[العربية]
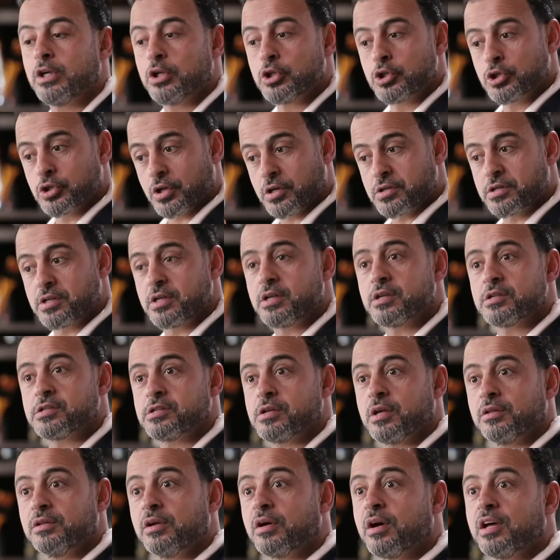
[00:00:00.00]
الشخصية
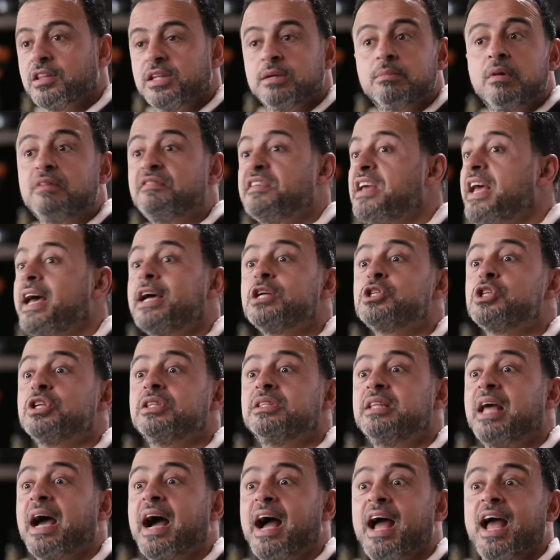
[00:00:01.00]
الصادقة دي ما فيهاش
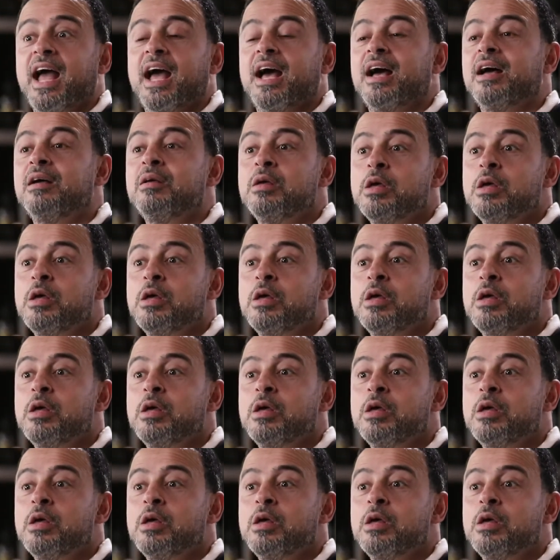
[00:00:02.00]
ادعاء